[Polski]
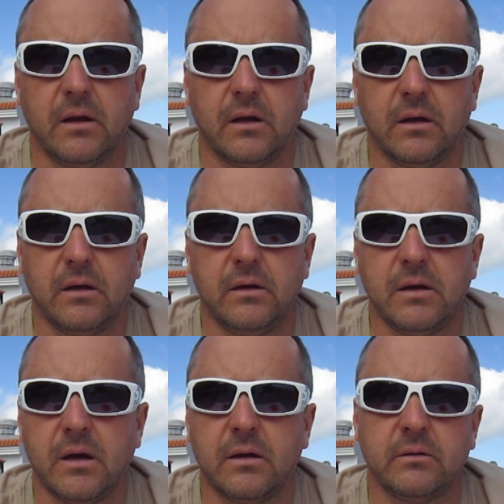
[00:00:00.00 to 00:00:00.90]
E,
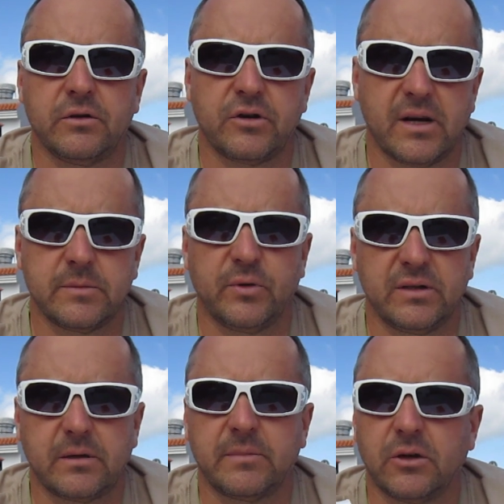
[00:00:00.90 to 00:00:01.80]
ja jeszcze raz
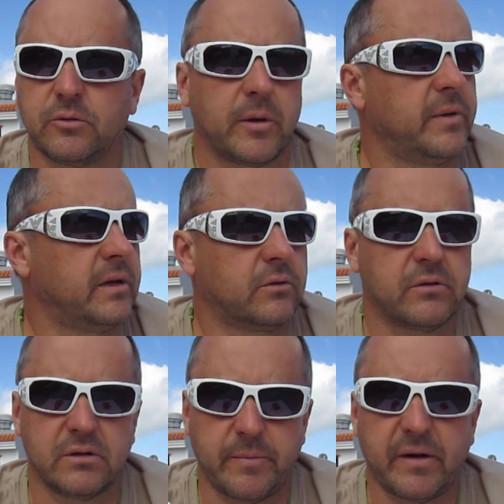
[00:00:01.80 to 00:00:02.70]
polecam ten promienie,
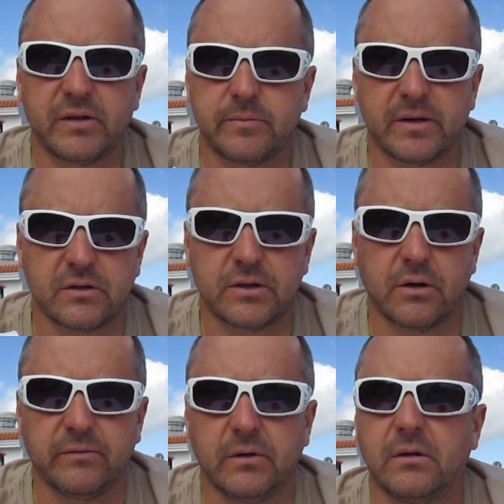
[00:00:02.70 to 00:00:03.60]
który naprawdę jest bardzo
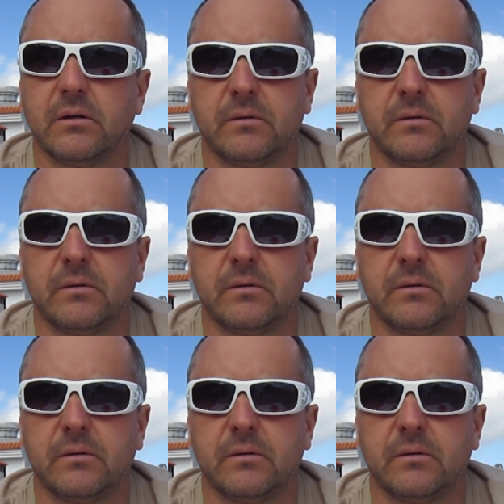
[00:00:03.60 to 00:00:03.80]
zdrowy.